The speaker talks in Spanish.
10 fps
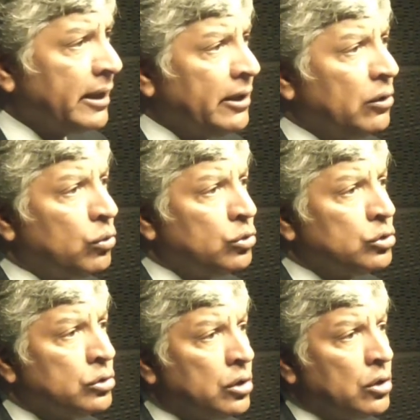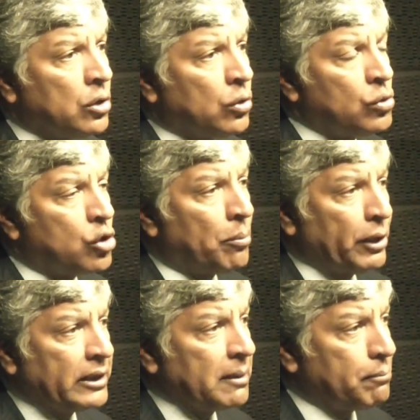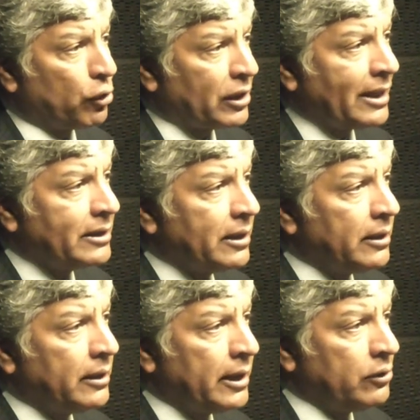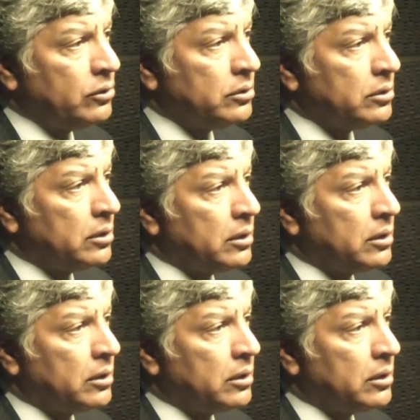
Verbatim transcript: tiene un, componente importante de dinero